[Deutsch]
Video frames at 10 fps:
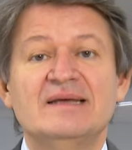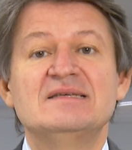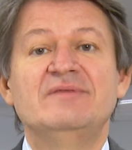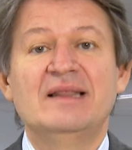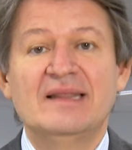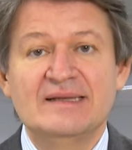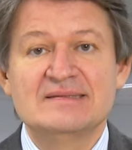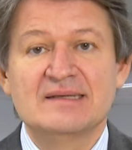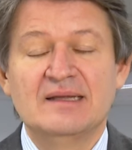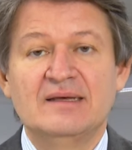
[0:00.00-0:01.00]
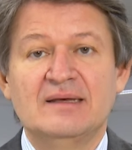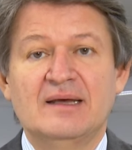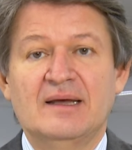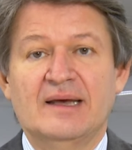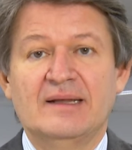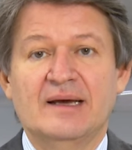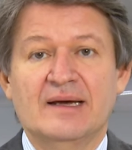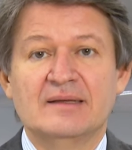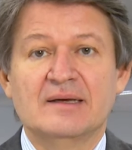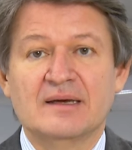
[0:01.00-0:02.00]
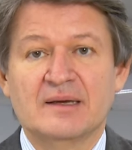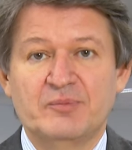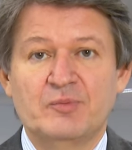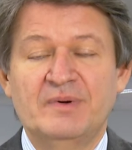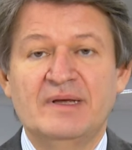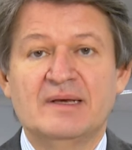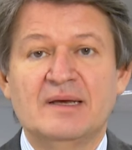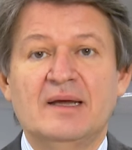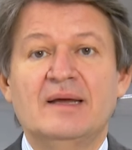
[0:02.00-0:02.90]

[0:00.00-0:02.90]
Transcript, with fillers: Sie will letztlich eine andere Republik.